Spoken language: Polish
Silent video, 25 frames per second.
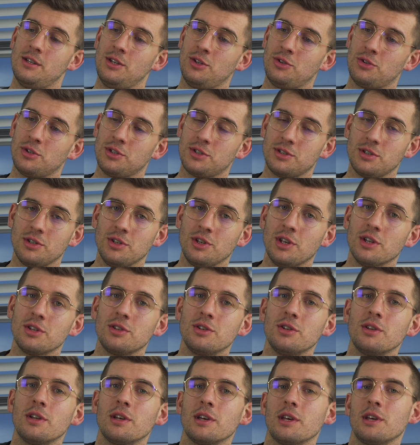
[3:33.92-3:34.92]
i to jest
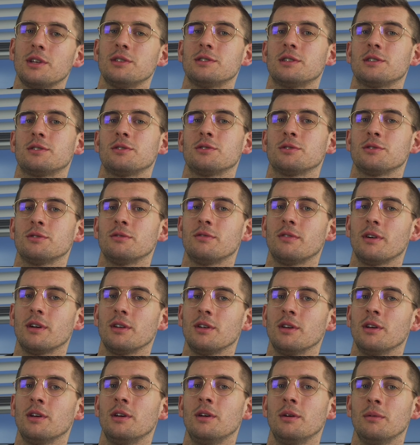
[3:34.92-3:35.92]
jedyne jej
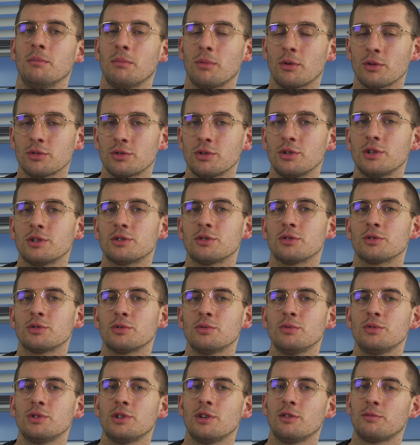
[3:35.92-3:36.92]
zastosowanie. Proszę nie
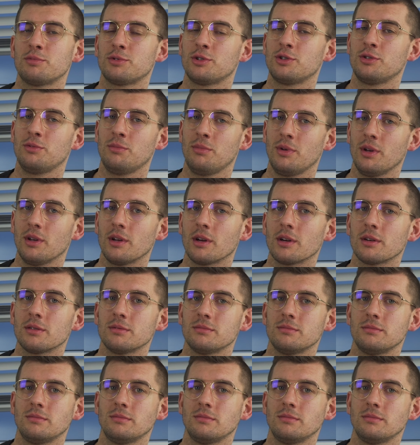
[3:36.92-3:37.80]
stosujcie jej w przeziębieniach.